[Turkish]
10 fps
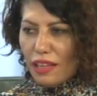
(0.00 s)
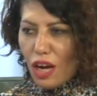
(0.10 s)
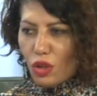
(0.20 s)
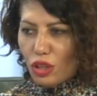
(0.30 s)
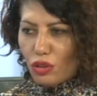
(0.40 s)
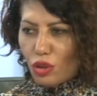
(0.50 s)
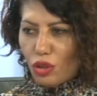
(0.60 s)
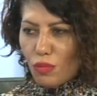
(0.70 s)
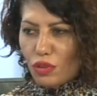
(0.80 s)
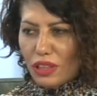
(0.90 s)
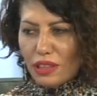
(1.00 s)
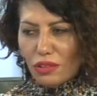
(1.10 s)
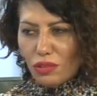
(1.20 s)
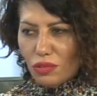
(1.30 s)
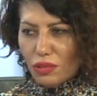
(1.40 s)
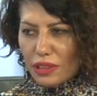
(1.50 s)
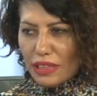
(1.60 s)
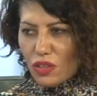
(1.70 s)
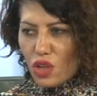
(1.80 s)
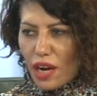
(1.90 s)
ya... öneriyorum. Hı -hı. O da o
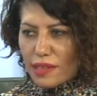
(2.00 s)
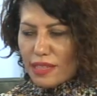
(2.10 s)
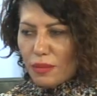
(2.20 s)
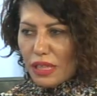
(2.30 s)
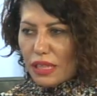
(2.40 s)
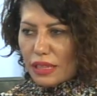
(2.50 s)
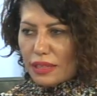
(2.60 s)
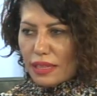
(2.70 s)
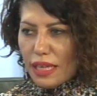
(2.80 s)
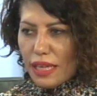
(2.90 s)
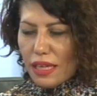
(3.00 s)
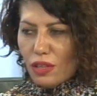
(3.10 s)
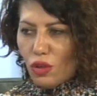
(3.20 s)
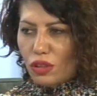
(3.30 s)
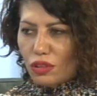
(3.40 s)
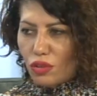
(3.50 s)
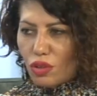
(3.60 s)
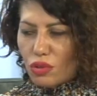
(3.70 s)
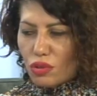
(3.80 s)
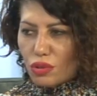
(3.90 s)
seçerse birlikte Hı -hı. yol
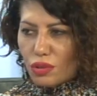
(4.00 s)
alıyoruz.